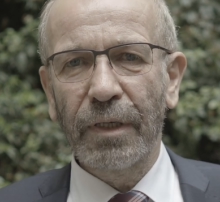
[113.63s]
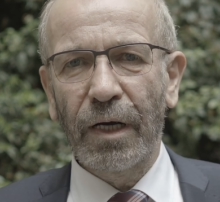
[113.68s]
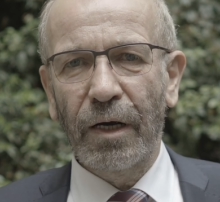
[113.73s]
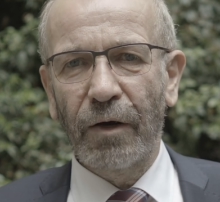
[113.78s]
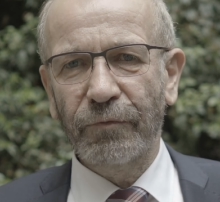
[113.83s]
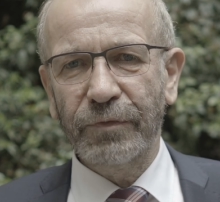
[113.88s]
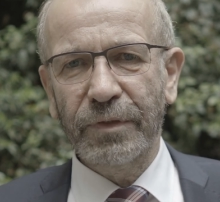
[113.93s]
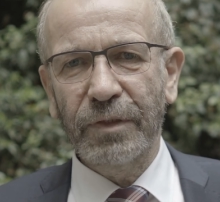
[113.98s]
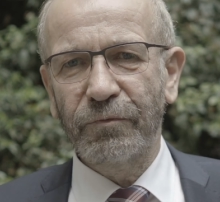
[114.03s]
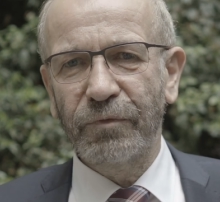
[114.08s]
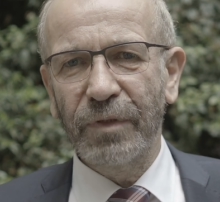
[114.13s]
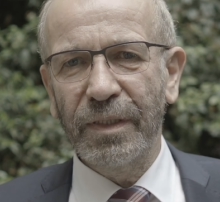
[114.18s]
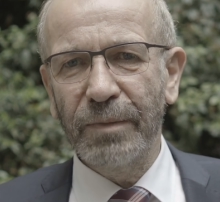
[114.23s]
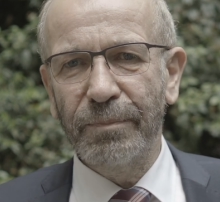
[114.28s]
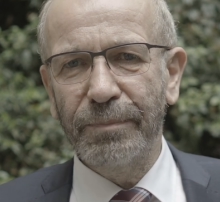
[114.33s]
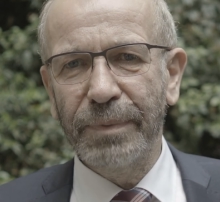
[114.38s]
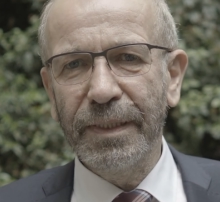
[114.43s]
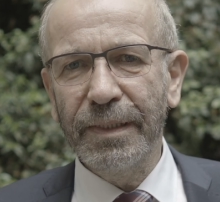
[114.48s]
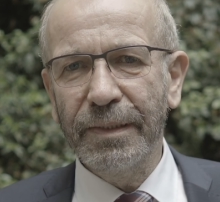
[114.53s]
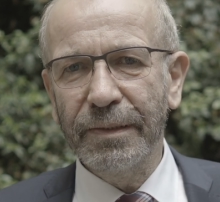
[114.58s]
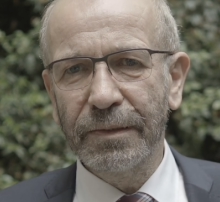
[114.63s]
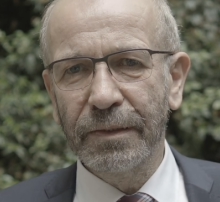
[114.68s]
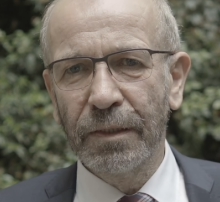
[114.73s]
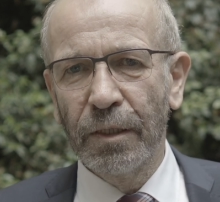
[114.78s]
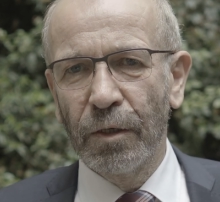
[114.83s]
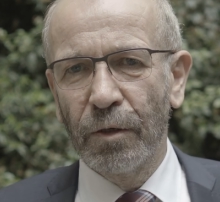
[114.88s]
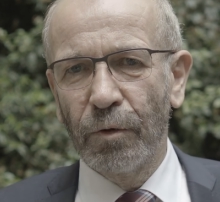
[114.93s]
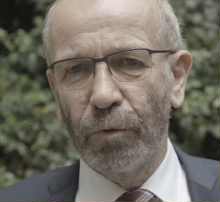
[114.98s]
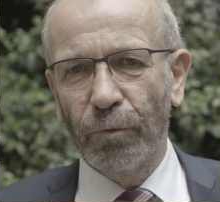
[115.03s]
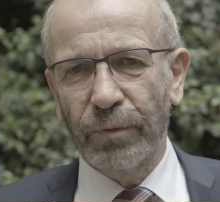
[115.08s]
auf den Philippinen
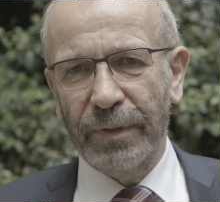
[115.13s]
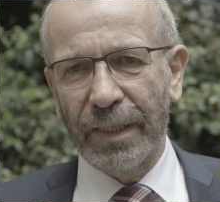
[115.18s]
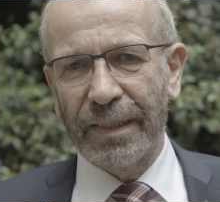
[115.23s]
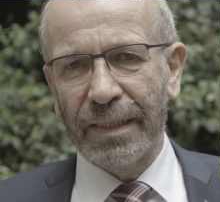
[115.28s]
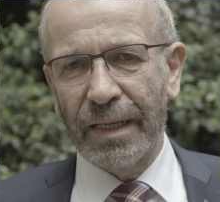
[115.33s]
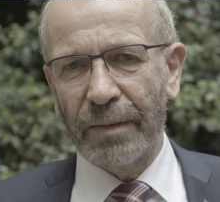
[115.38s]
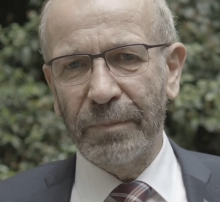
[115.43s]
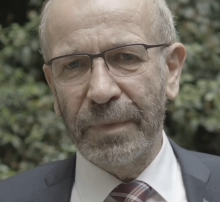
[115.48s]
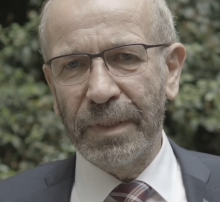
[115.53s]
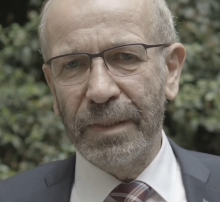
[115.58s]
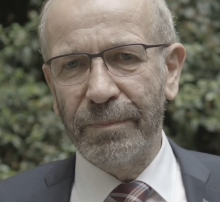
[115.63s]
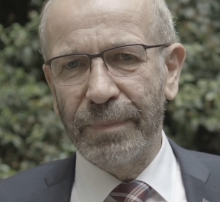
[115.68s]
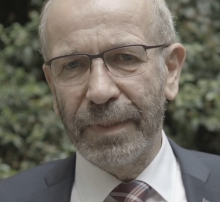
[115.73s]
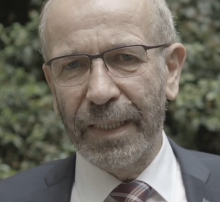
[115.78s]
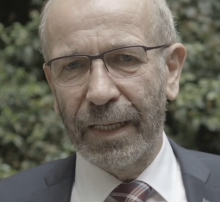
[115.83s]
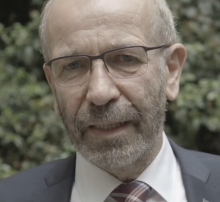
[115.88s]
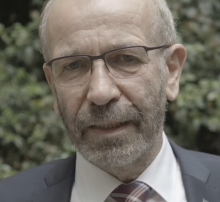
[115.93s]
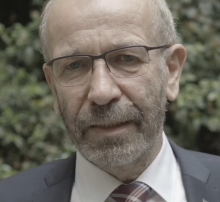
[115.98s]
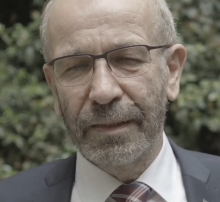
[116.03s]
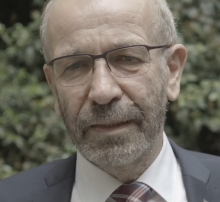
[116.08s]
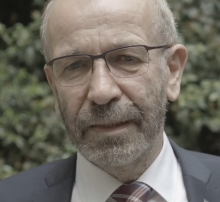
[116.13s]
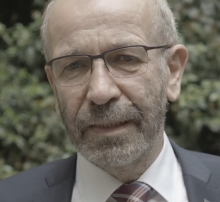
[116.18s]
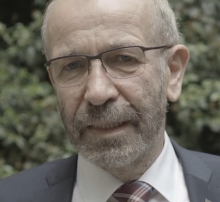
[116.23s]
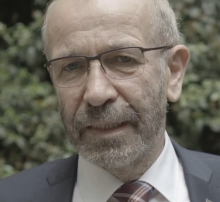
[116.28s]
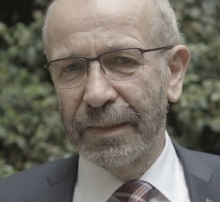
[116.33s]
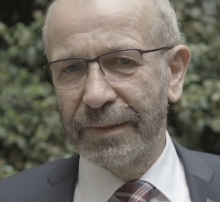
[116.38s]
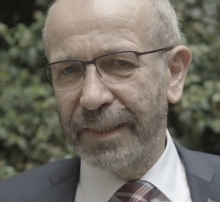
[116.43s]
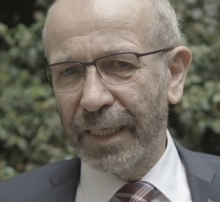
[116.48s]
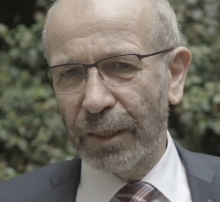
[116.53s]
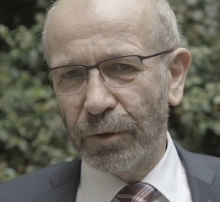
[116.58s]
oder in Namibia
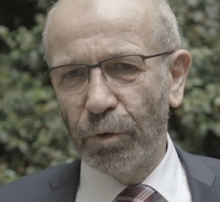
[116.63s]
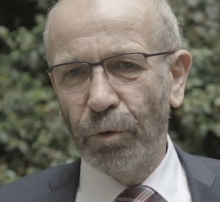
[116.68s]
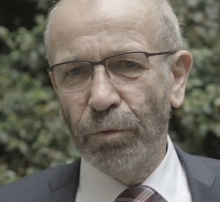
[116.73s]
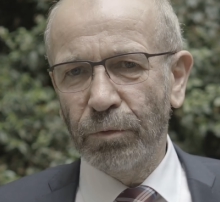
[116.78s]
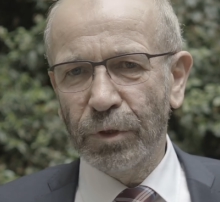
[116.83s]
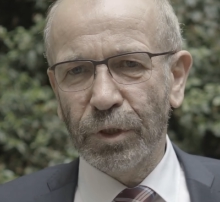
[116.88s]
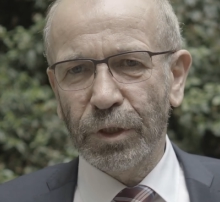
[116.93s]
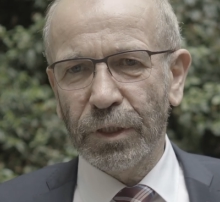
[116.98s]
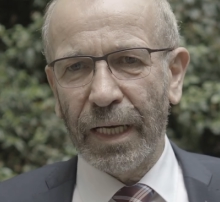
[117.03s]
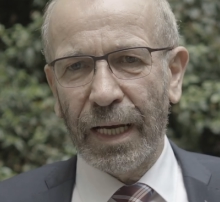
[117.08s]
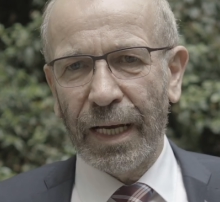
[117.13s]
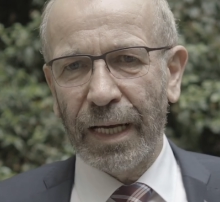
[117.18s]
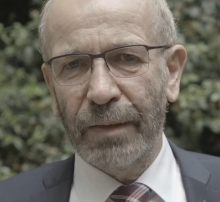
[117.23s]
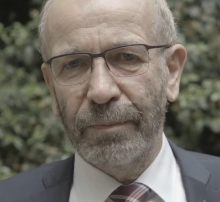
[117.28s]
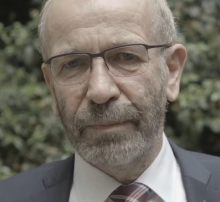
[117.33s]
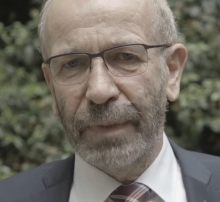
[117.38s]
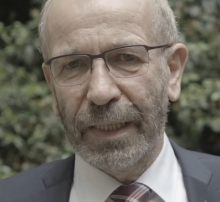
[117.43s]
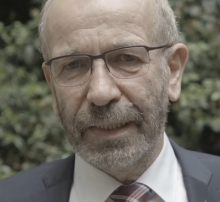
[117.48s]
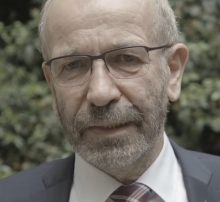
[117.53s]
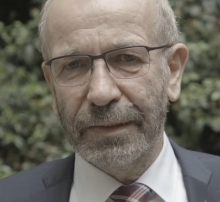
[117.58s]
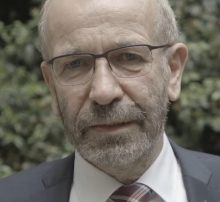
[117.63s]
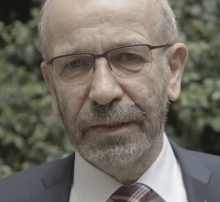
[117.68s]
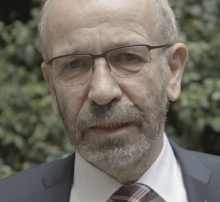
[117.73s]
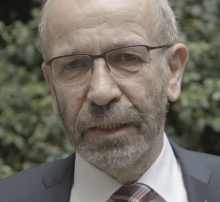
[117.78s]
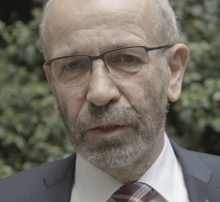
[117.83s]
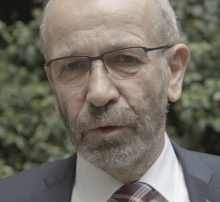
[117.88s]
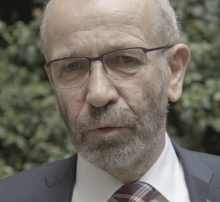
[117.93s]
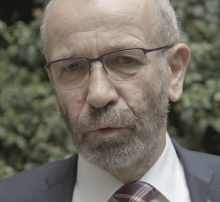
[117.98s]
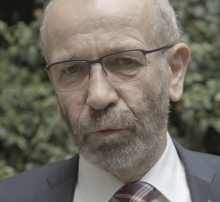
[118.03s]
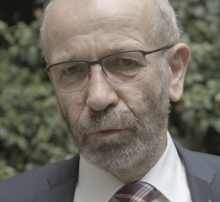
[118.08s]
diakonische Arbeit
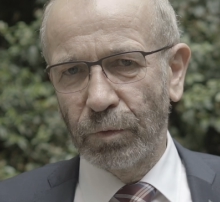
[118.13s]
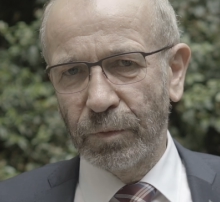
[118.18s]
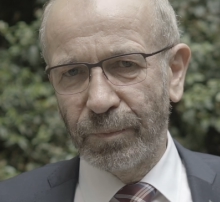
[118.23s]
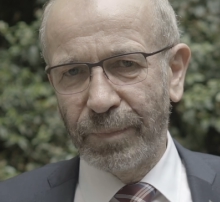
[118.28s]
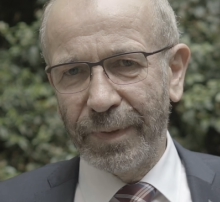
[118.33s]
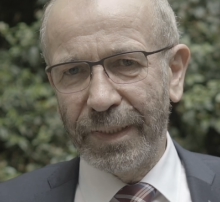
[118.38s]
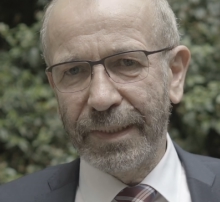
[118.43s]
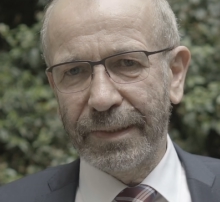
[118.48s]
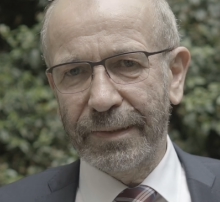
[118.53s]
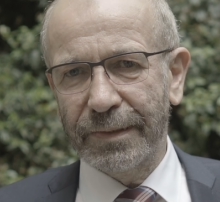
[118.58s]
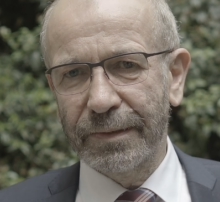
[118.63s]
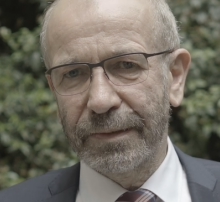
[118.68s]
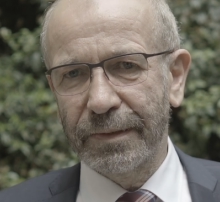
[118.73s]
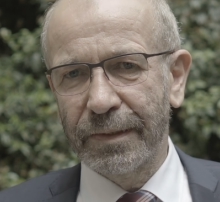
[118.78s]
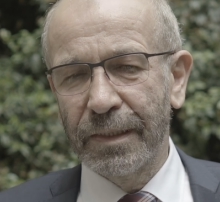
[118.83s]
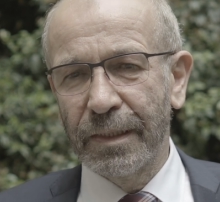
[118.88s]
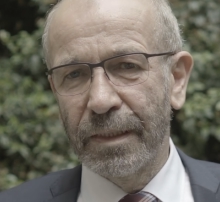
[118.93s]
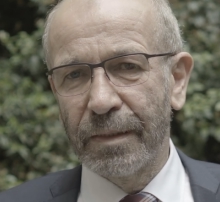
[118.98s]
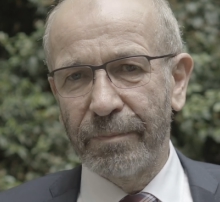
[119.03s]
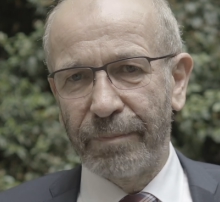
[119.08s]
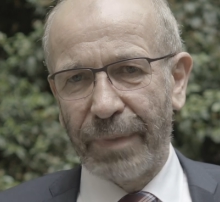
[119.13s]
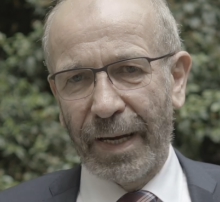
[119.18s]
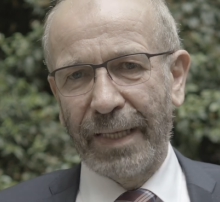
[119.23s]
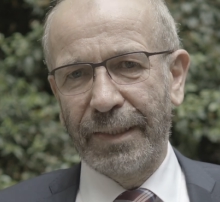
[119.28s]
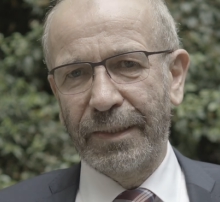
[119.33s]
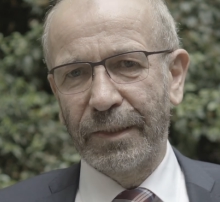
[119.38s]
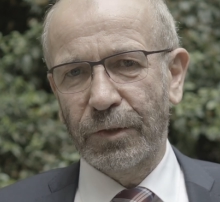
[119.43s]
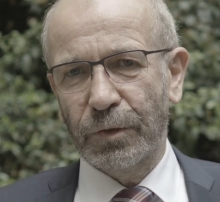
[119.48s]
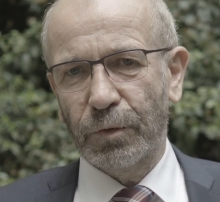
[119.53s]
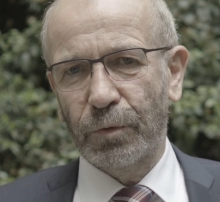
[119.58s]
und Beten,
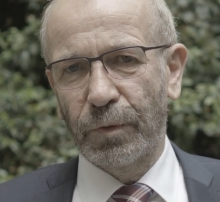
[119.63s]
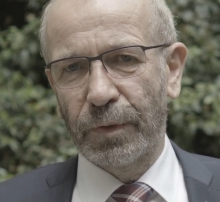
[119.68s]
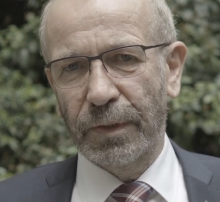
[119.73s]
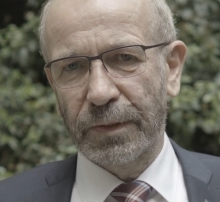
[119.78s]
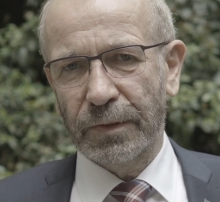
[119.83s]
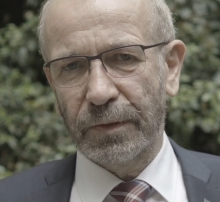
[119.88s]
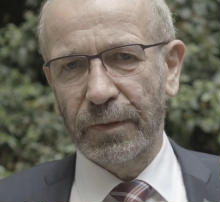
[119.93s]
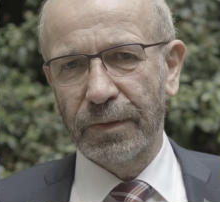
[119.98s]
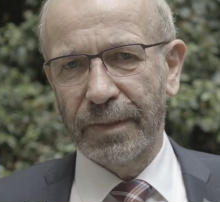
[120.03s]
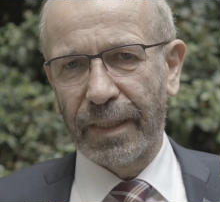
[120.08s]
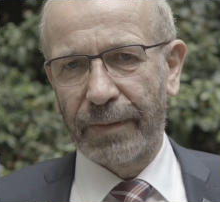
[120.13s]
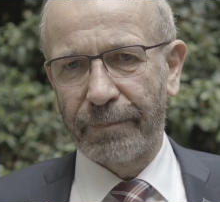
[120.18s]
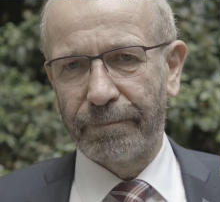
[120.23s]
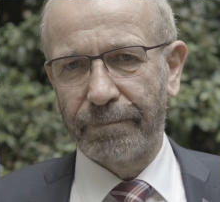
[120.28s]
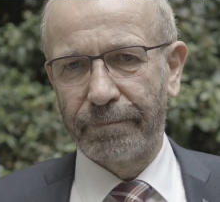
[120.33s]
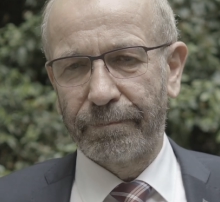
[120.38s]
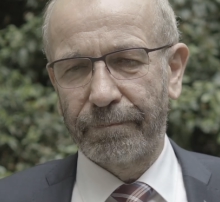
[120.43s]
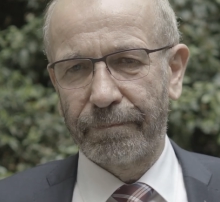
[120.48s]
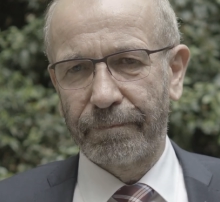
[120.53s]
beides gehört zusammen.